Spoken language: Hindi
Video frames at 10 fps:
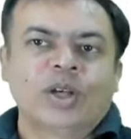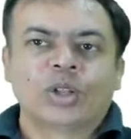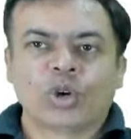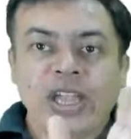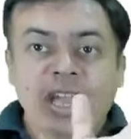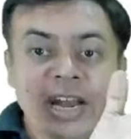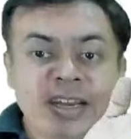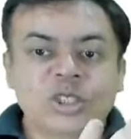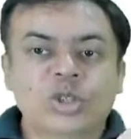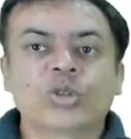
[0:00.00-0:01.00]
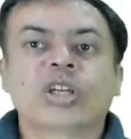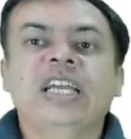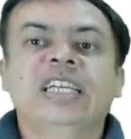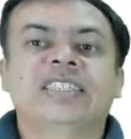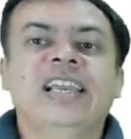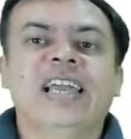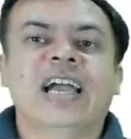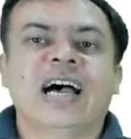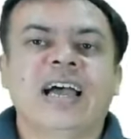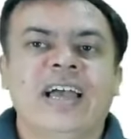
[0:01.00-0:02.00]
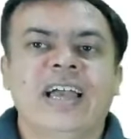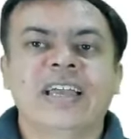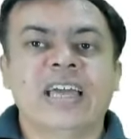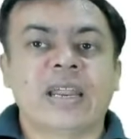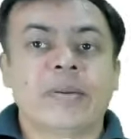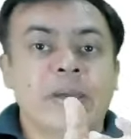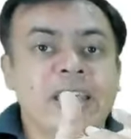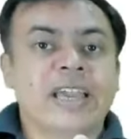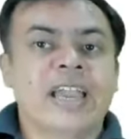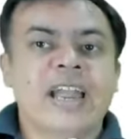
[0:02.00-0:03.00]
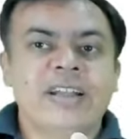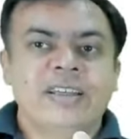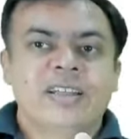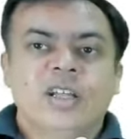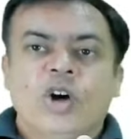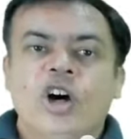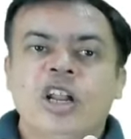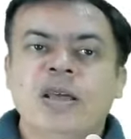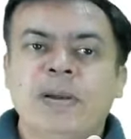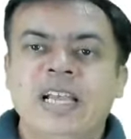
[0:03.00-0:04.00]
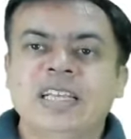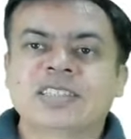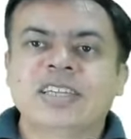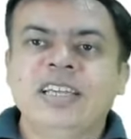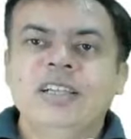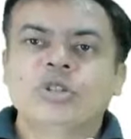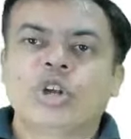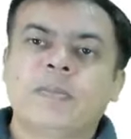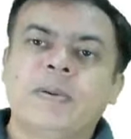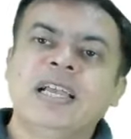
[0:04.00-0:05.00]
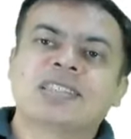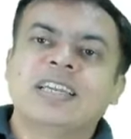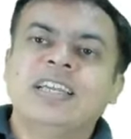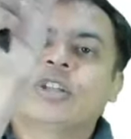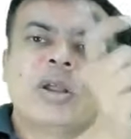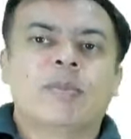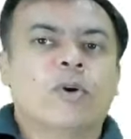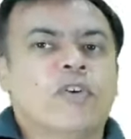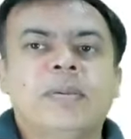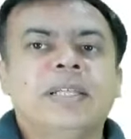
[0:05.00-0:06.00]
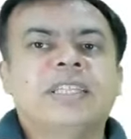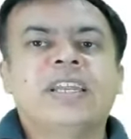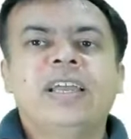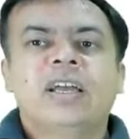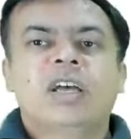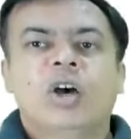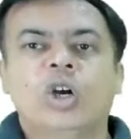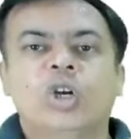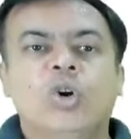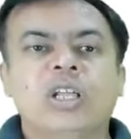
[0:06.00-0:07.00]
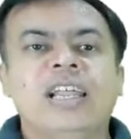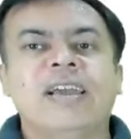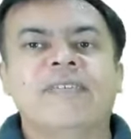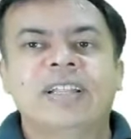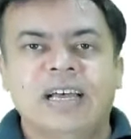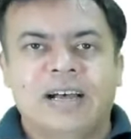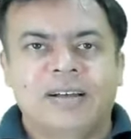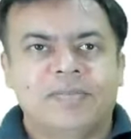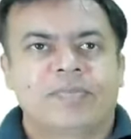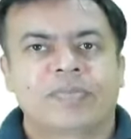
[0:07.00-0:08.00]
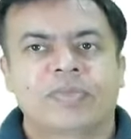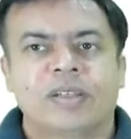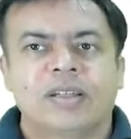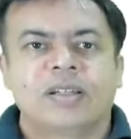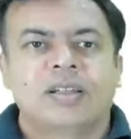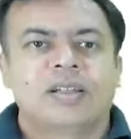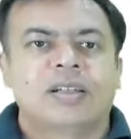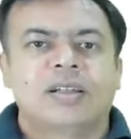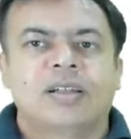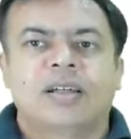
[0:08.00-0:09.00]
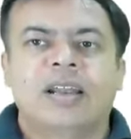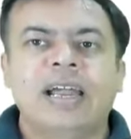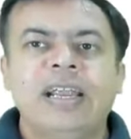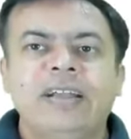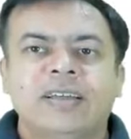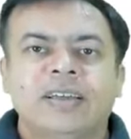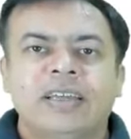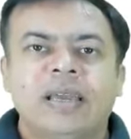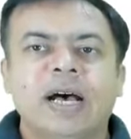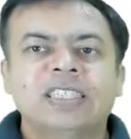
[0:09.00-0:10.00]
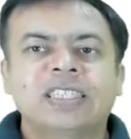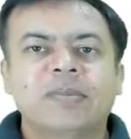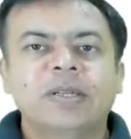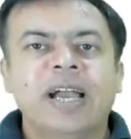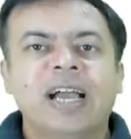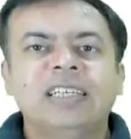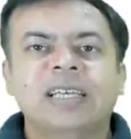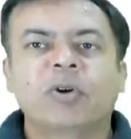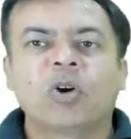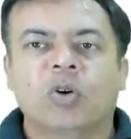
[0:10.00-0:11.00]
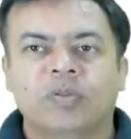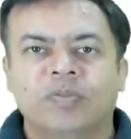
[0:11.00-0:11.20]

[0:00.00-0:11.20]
तो एट इज टू थ्री इसीलिए आया है कि रिमेनिंग एट और रिप्लेस थ्री तो रिप्लेस थ्री तो रिमूवल हुई थ्री और टोटल इलेवन था राइट right? ये बात समझ में आई सबको